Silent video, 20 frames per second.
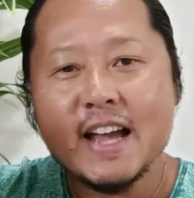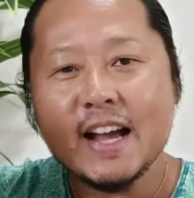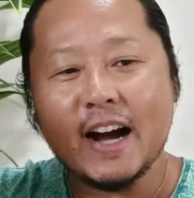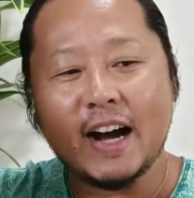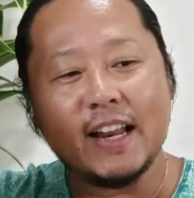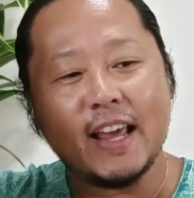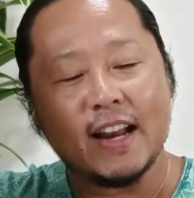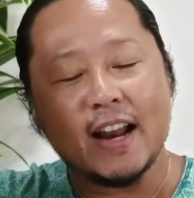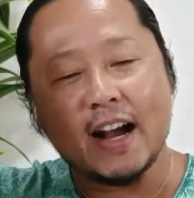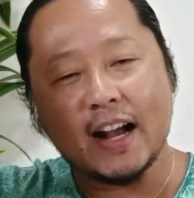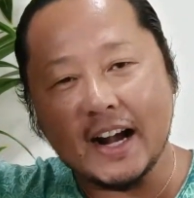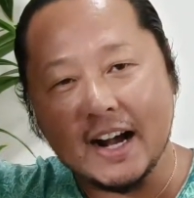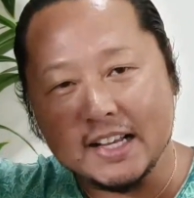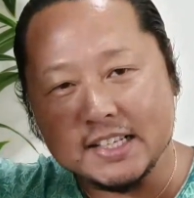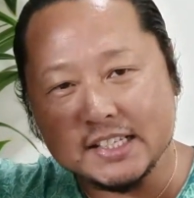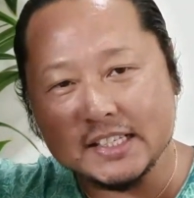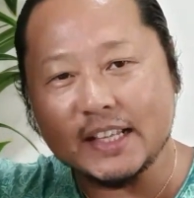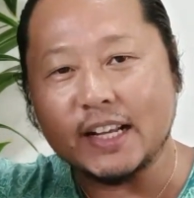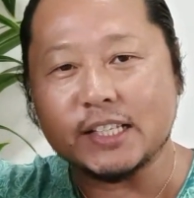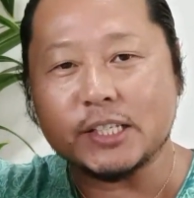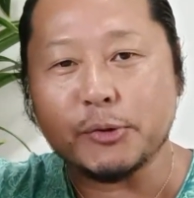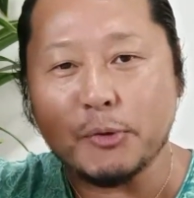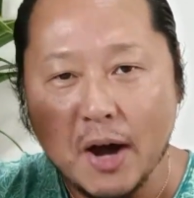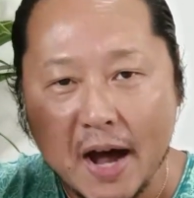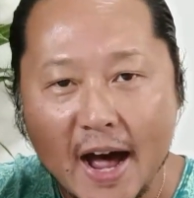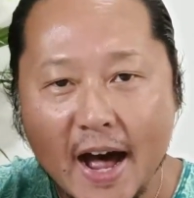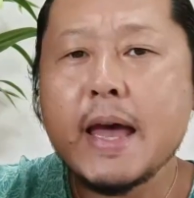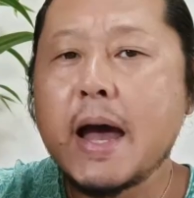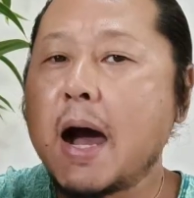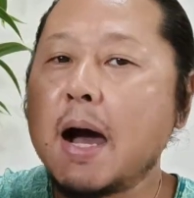彼ら歌詞たち
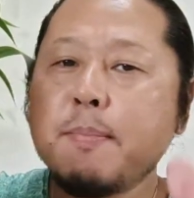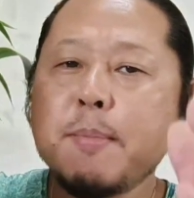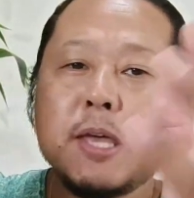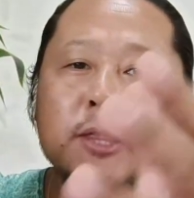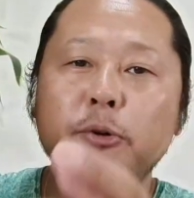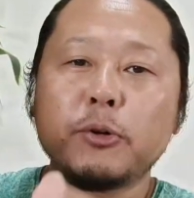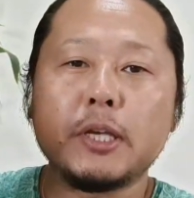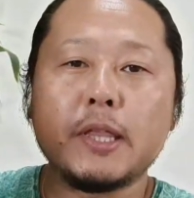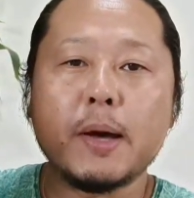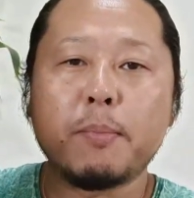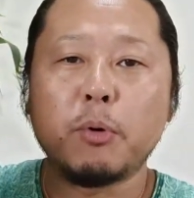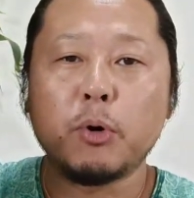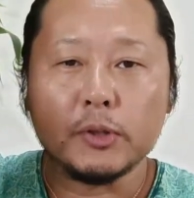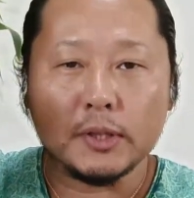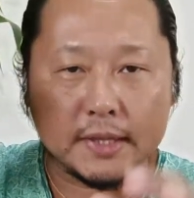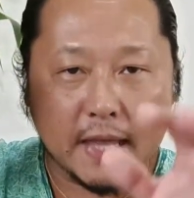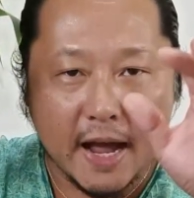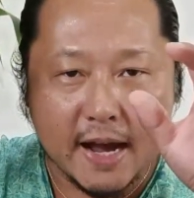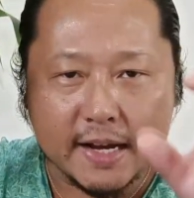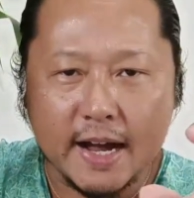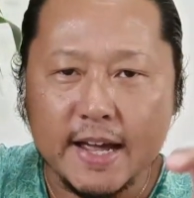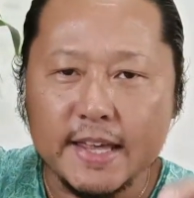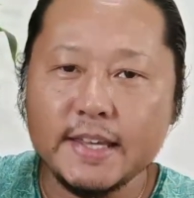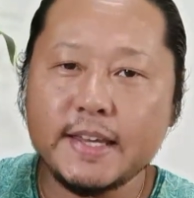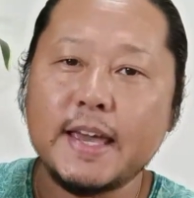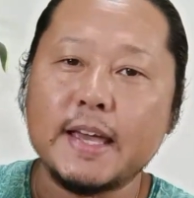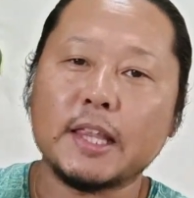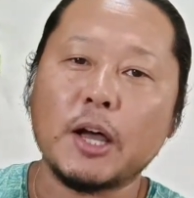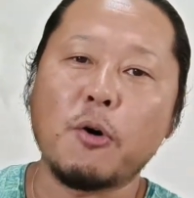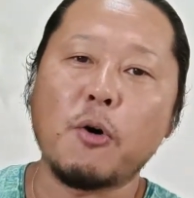は、雨の日でも高い
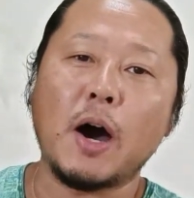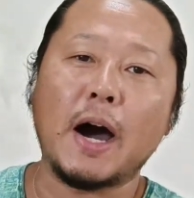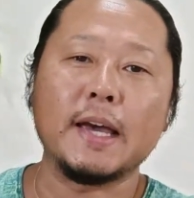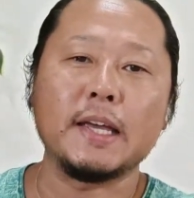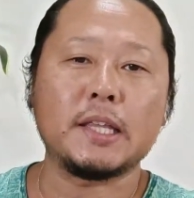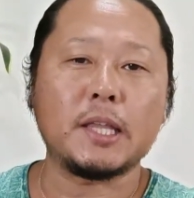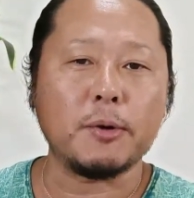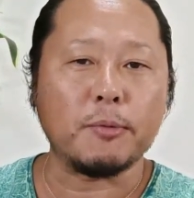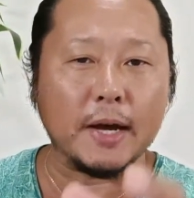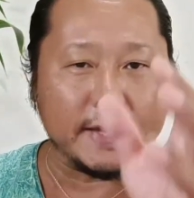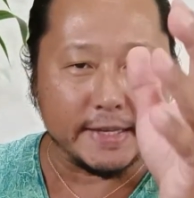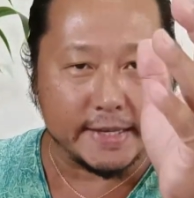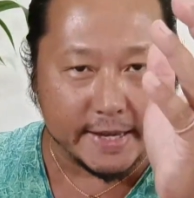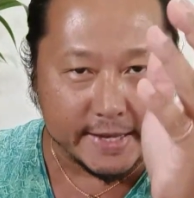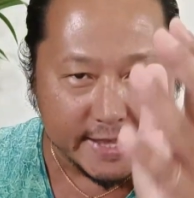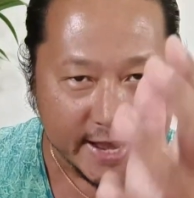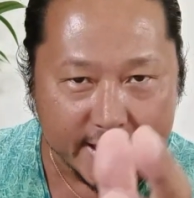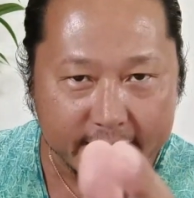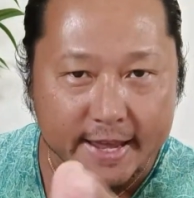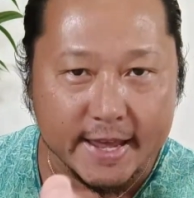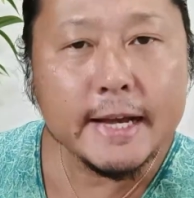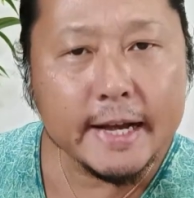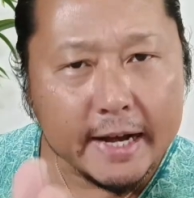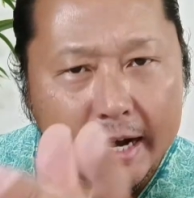下駄を履いてはいけない。